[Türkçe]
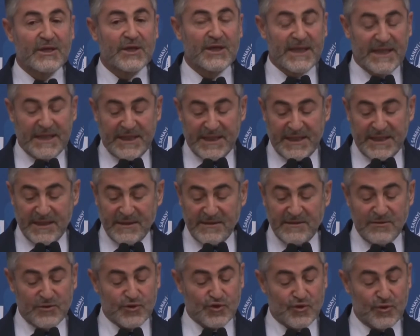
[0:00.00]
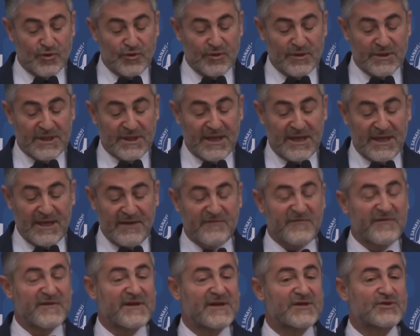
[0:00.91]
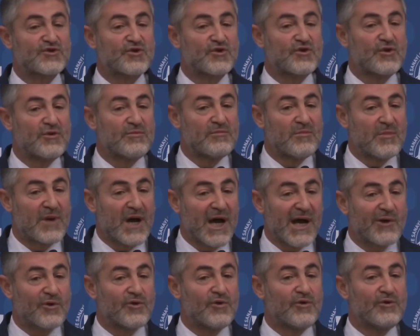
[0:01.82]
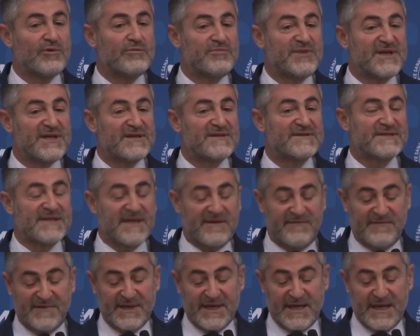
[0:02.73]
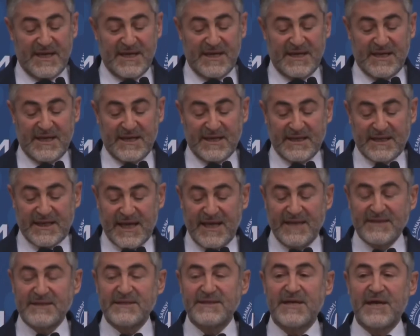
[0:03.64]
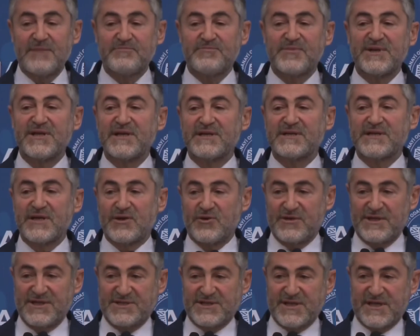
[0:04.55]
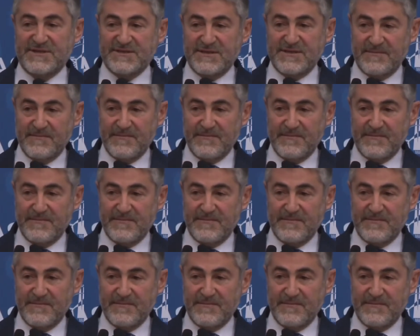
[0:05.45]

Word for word: yıl sonunda enflasyonun makul bir seviyeye geldiğini hep birlikte göreceğiz.